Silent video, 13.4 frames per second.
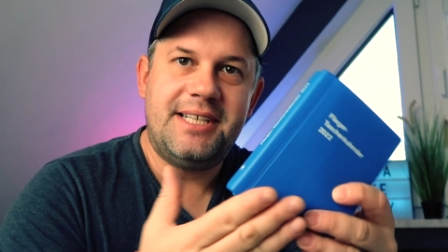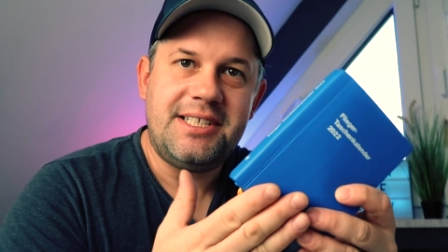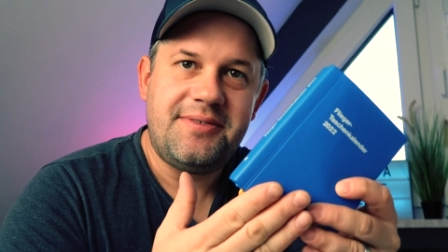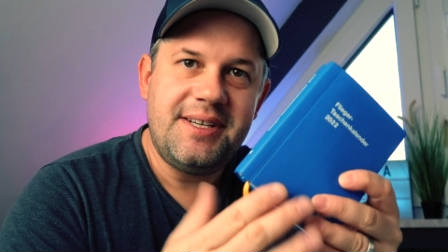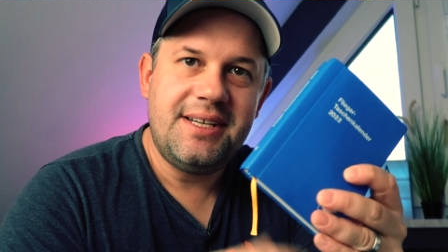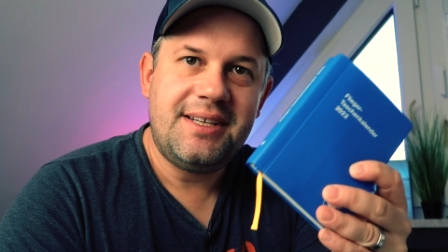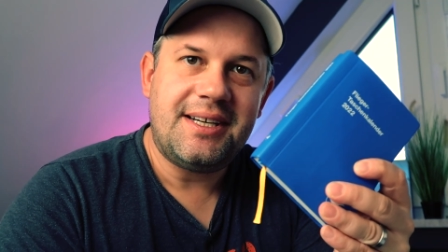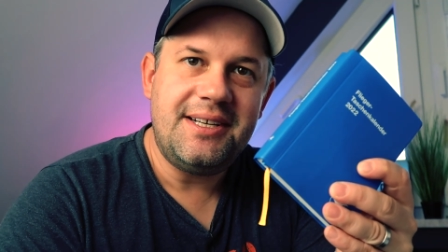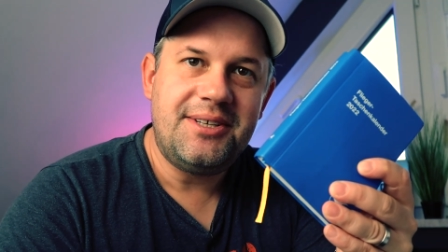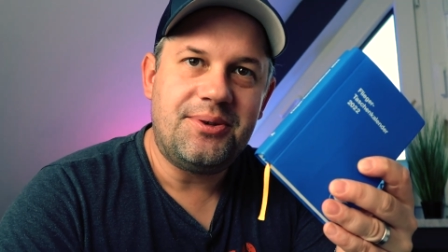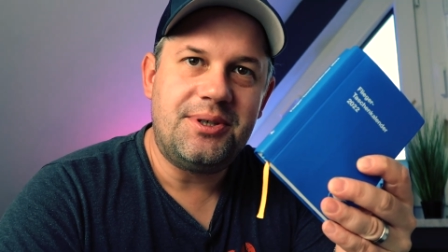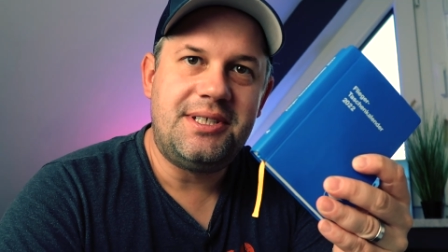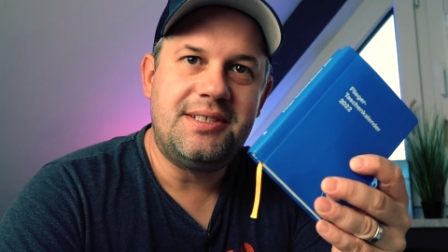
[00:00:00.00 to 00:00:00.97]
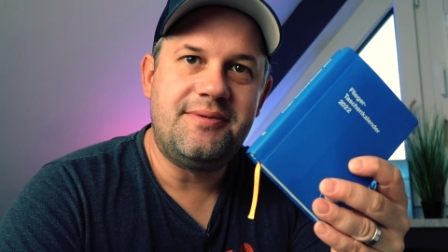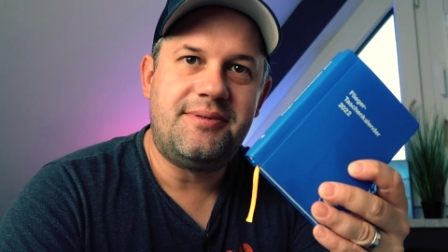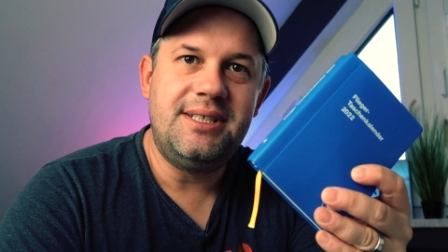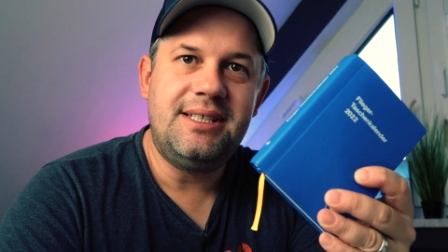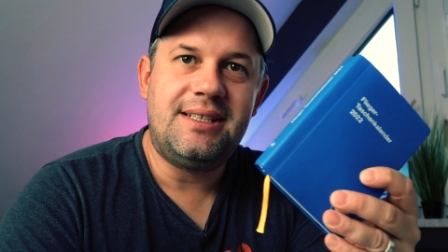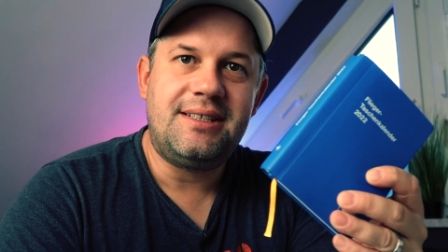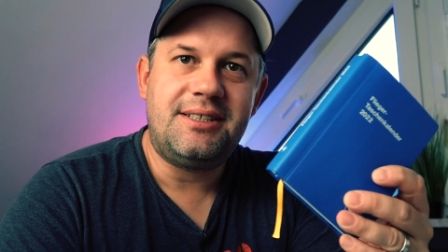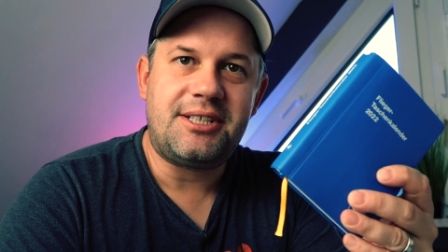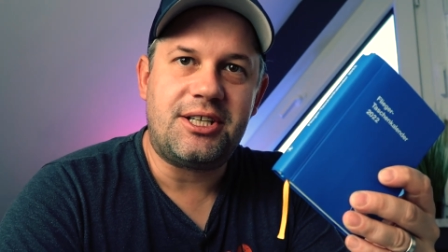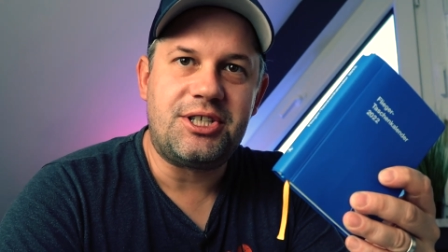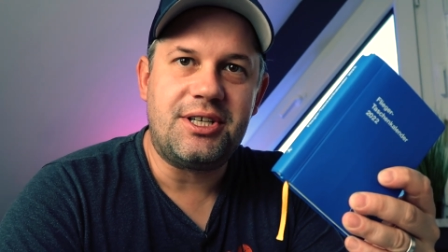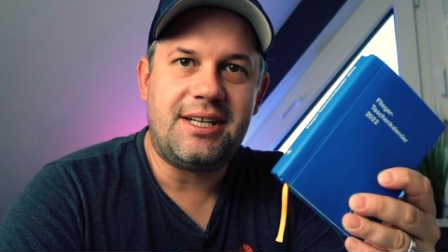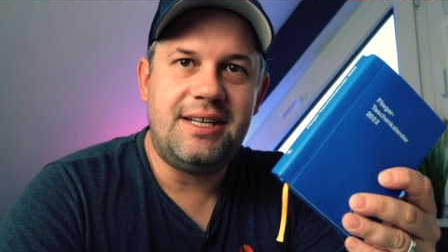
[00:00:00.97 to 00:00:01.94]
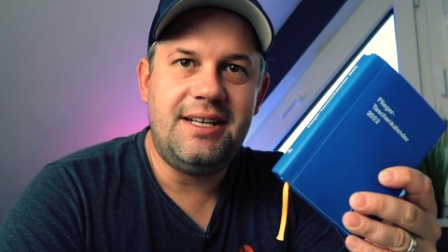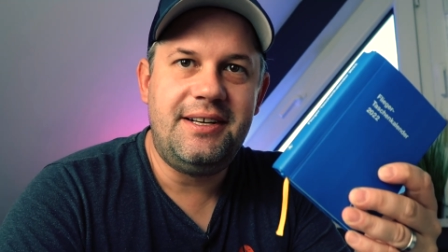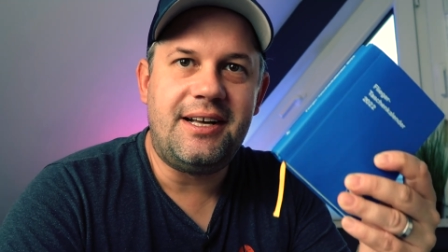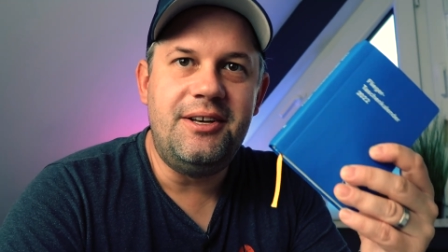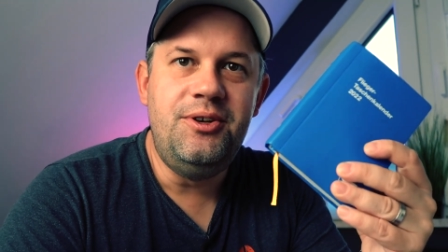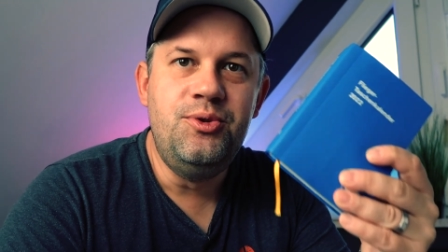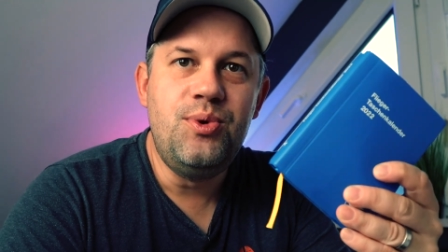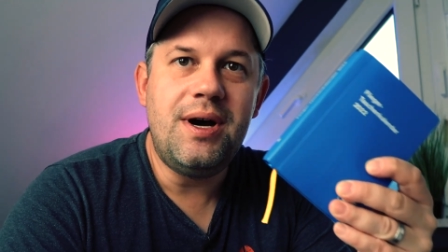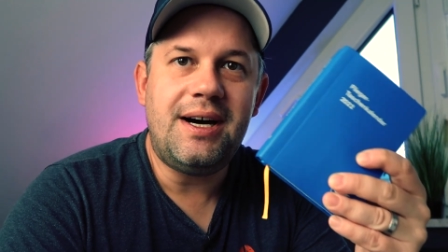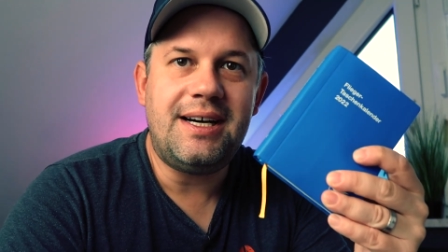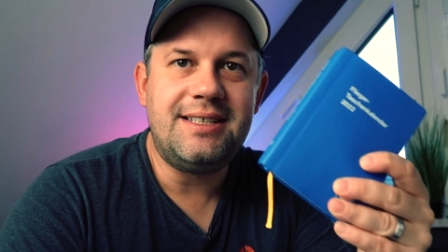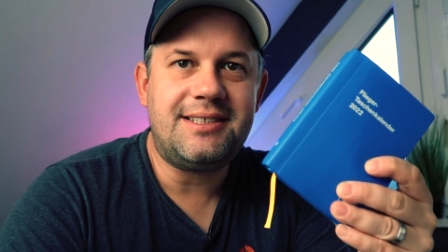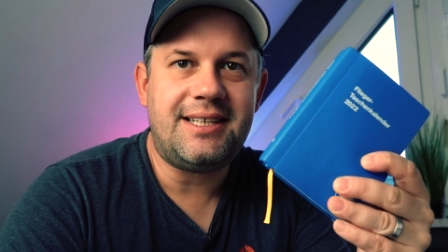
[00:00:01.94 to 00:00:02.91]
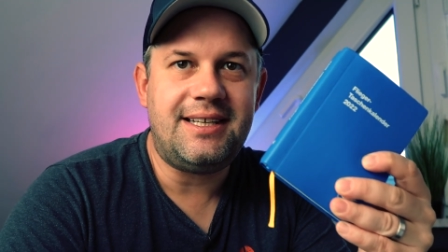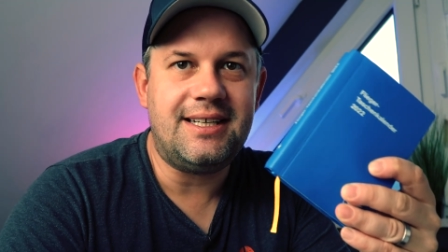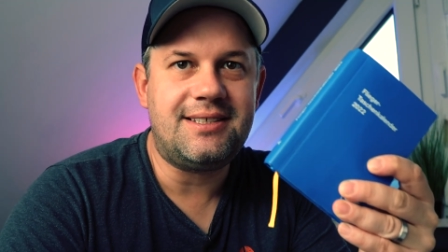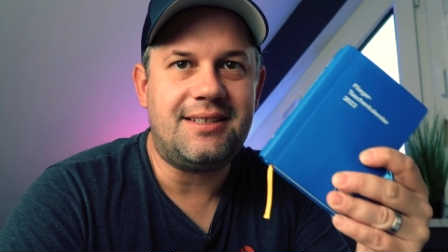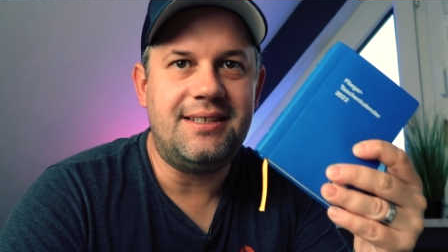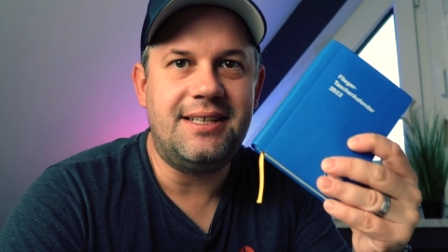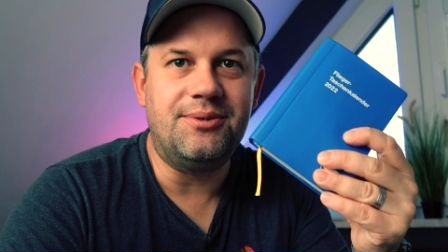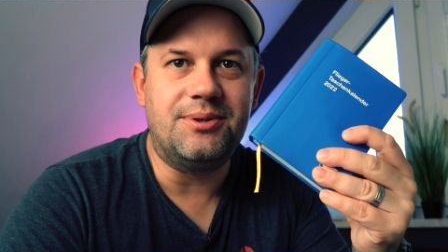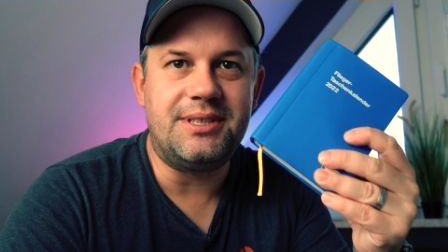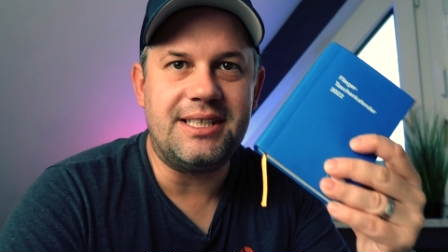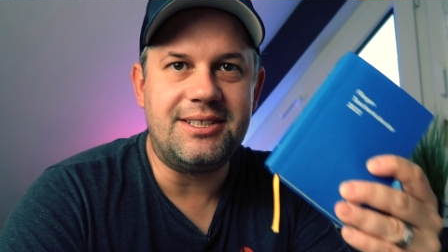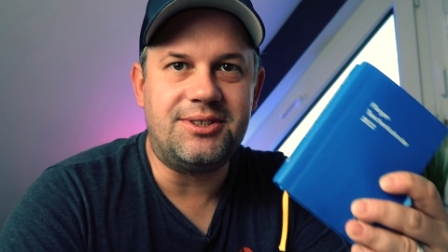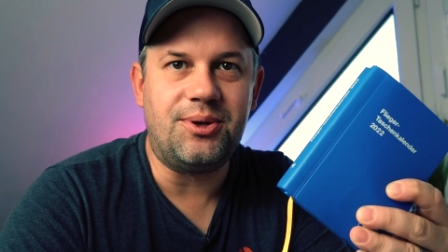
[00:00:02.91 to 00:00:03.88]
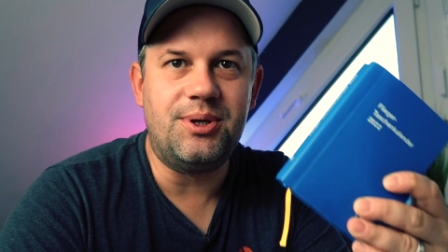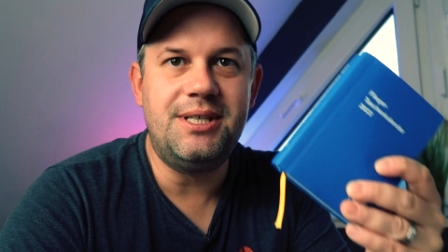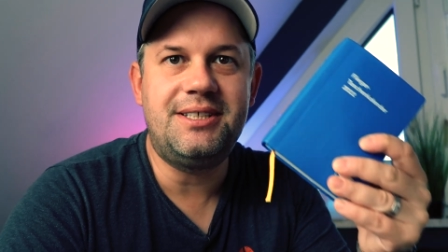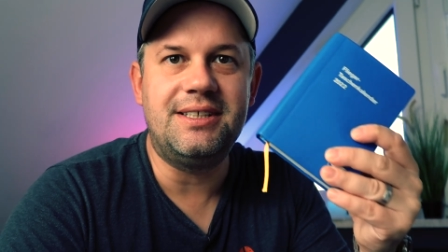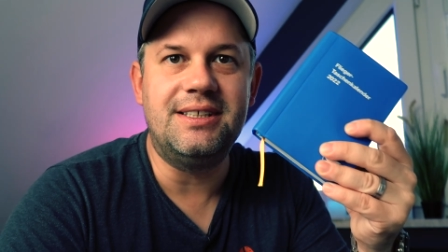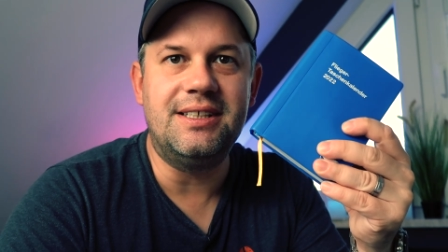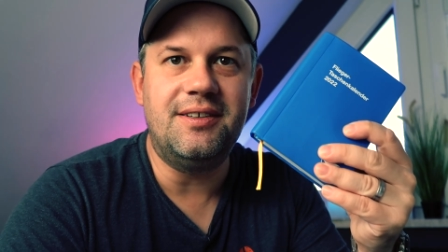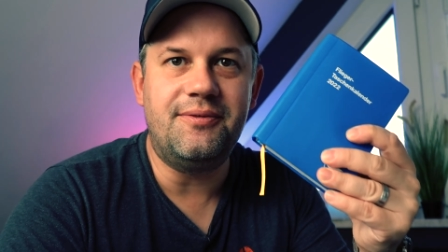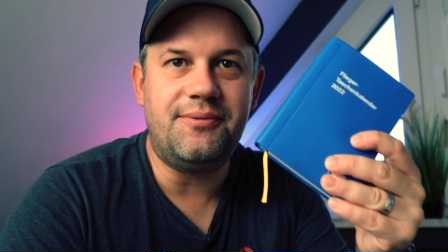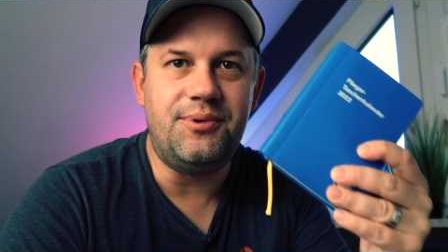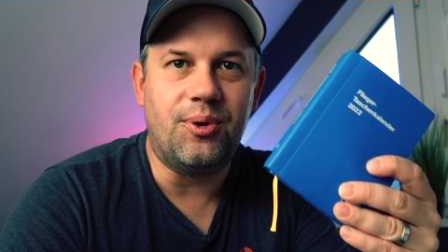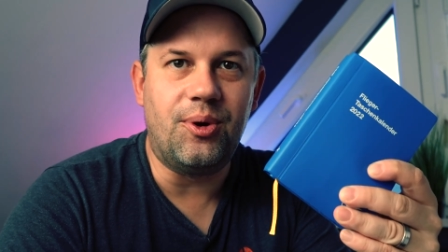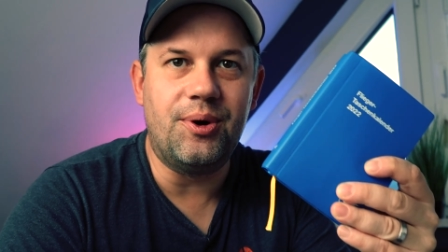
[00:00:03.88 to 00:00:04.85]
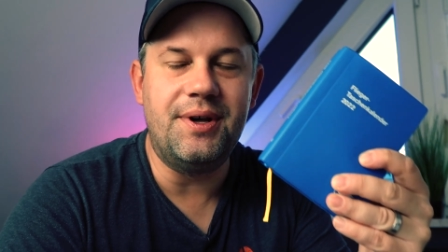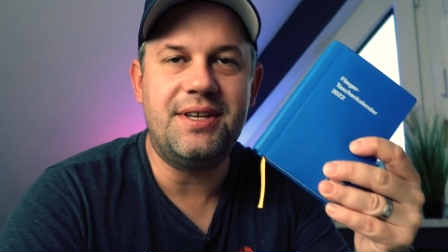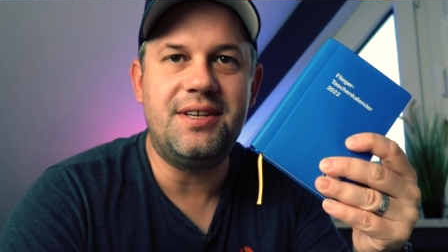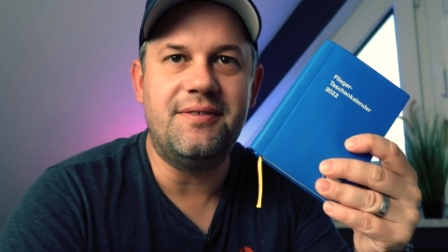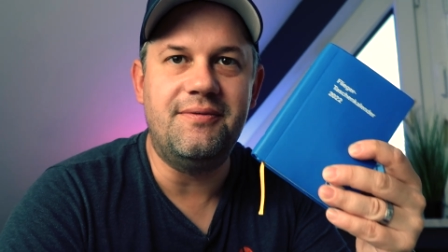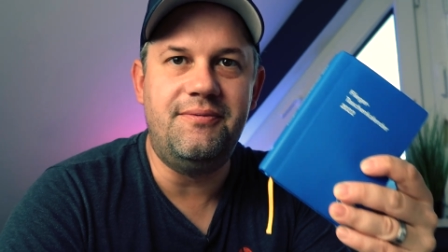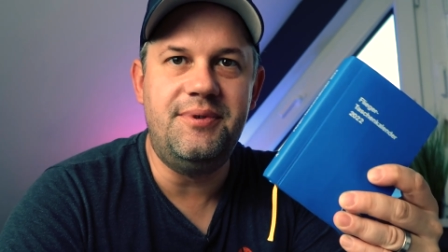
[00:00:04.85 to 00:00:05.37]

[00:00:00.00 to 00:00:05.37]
Deswegen kann ich euch diesen Fliegertaschenkalender nur ans Herz legen und der sollte für euch